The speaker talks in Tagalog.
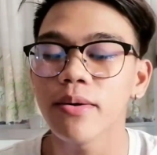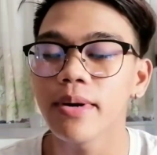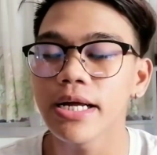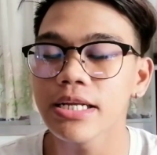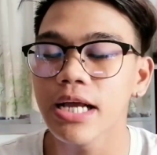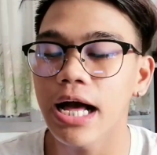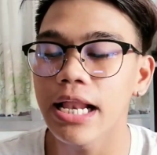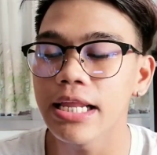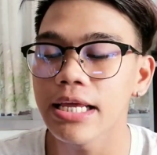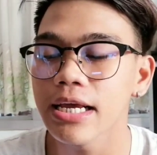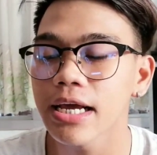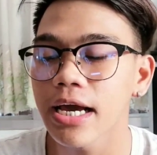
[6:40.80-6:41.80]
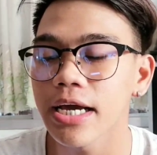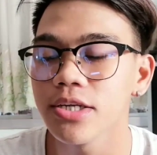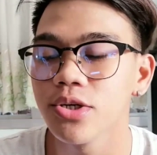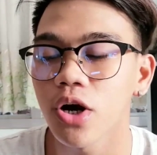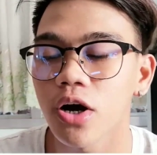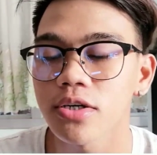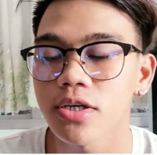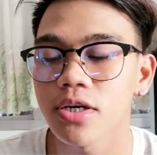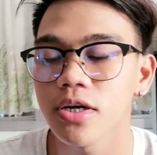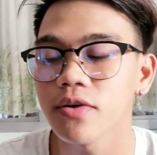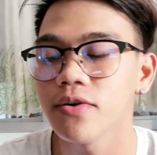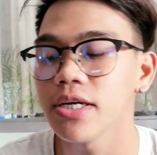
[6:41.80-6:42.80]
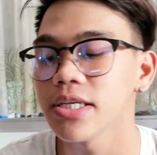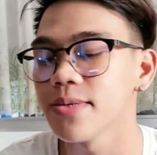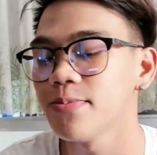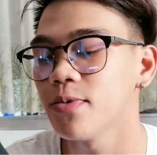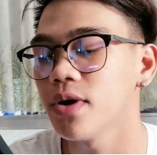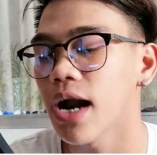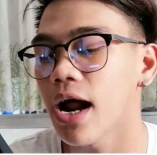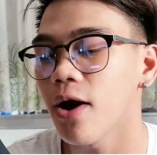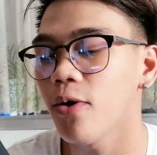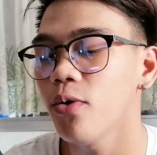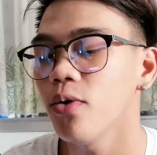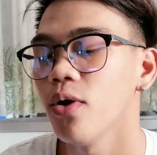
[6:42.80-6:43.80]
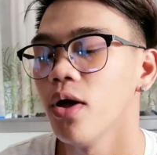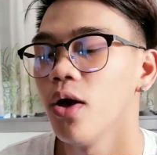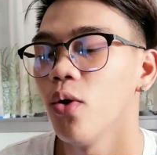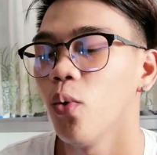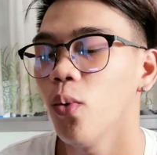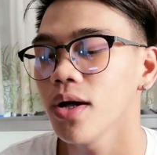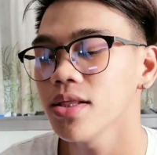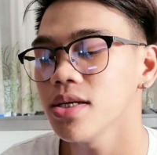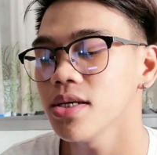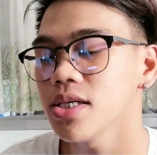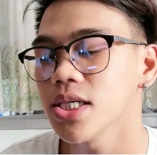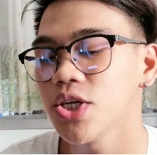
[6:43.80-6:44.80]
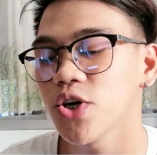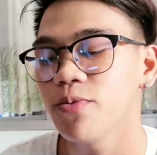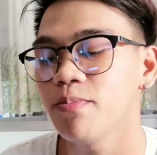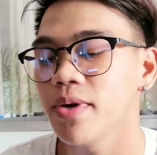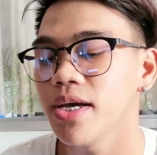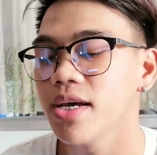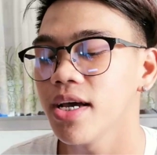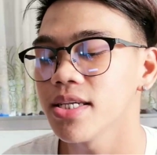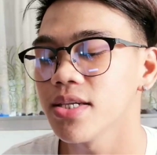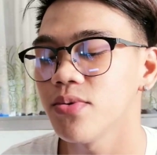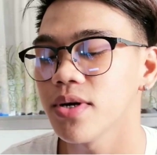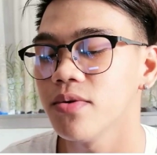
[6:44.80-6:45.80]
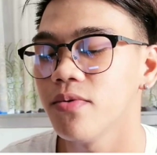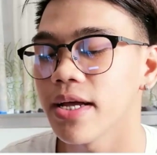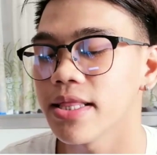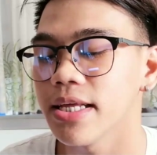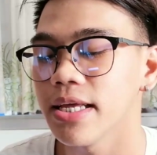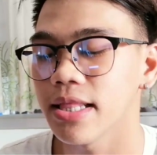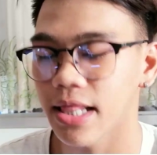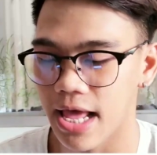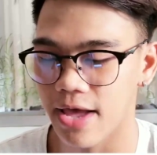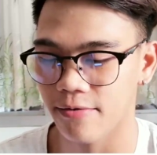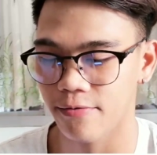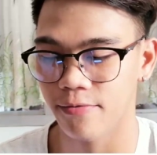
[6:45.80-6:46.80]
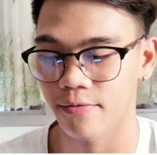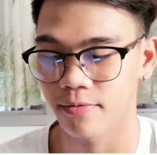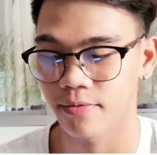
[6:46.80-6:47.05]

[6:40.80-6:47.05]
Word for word: naman galing kay Joshua Chris Morau. What is your biggest regret in life?